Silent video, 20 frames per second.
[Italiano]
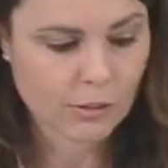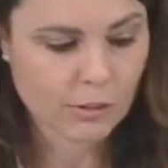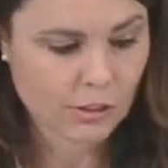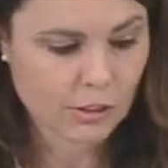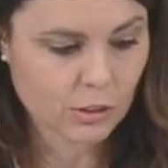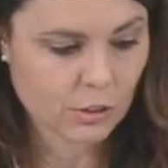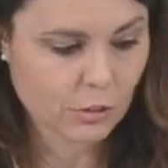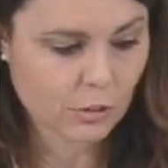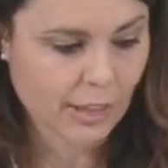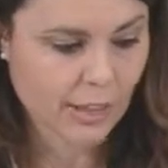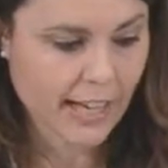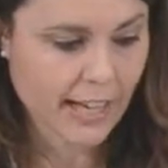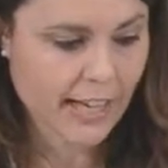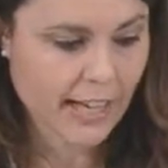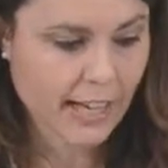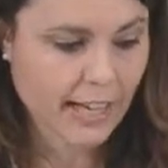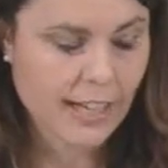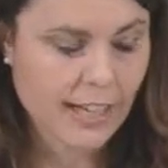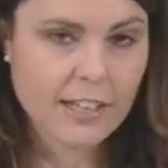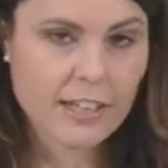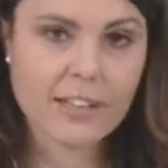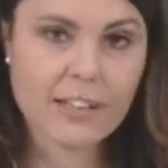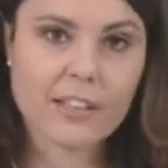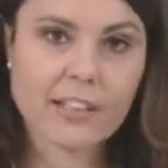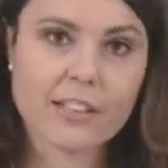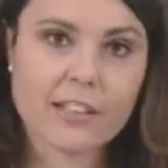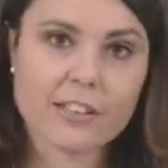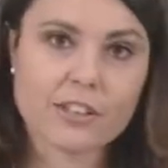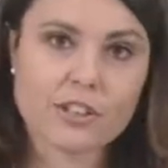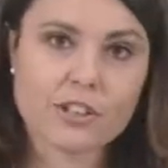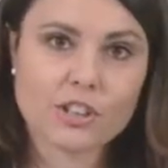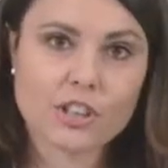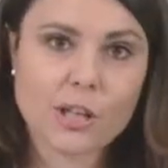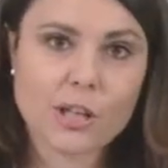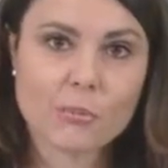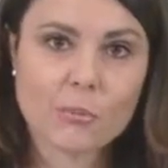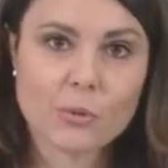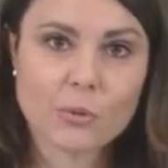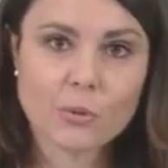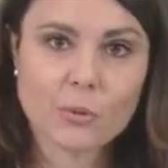Questo non è, eh,
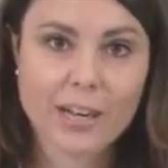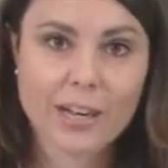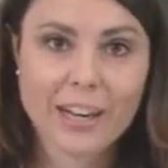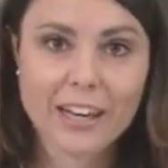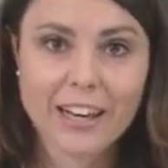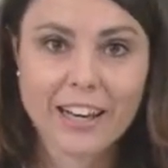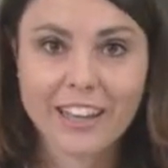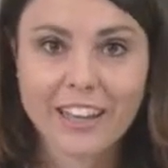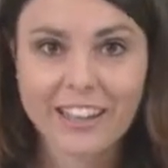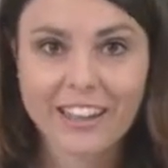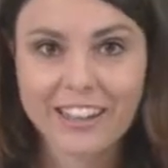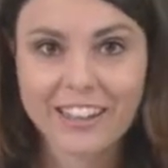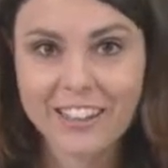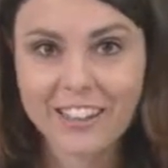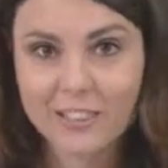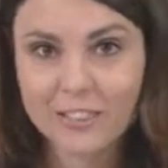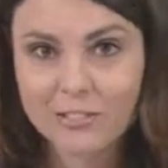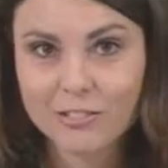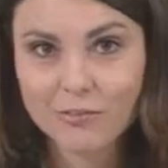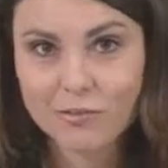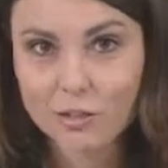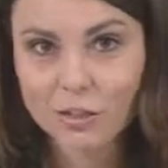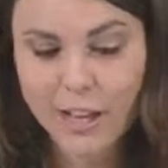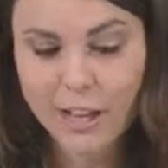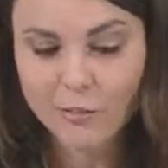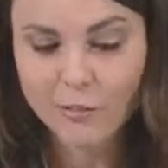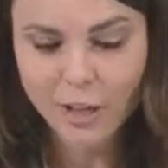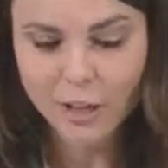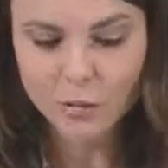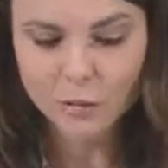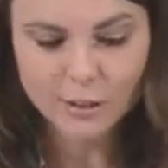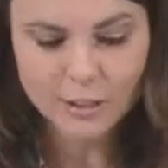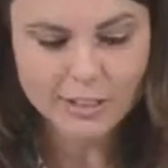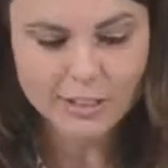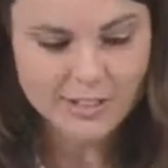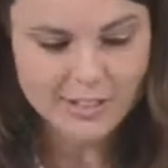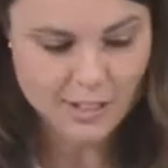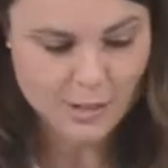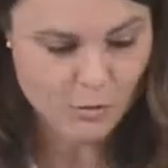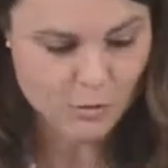diciamo una, non è una notizia, lo